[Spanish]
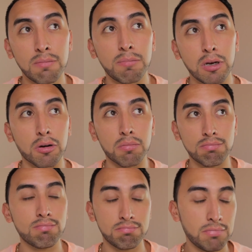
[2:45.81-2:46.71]
pero
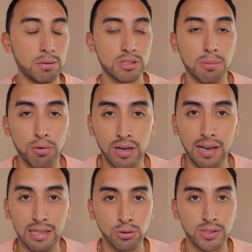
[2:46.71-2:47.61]
vamos a poner
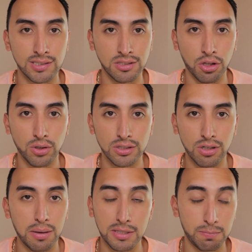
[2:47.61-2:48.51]
las luces y todo eso
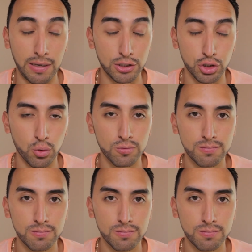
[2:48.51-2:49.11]
nada más para el show.